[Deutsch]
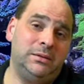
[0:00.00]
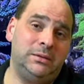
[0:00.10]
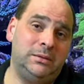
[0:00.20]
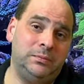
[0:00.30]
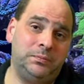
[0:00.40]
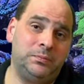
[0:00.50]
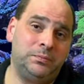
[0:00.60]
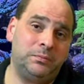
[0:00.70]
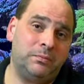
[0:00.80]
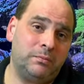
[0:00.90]

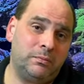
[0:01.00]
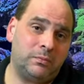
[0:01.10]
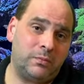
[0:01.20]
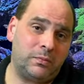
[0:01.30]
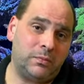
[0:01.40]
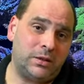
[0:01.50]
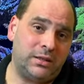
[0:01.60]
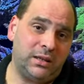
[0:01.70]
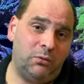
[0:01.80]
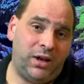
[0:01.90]
ähm,
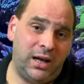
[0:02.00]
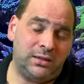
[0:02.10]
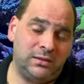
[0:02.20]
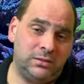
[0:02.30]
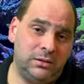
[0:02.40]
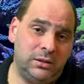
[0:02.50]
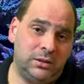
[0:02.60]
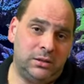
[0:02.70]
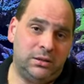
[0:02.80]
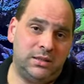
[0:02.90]
drauf achten
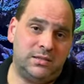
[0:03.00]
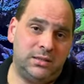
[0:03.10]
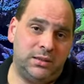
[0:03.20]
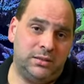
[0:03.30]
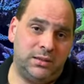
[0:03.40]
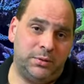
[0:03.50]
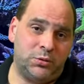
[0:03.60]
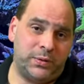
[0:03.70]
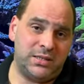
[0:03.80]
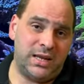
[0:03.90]
dass die
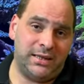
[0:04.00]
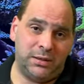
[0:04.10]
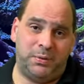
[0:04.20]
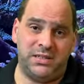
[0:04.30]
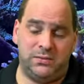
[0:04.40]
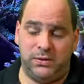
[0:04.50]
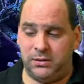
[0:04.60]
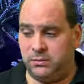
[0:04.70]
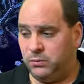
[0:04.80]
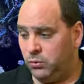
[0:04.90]
dementsprechend angepasst
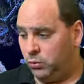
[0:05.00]
werden.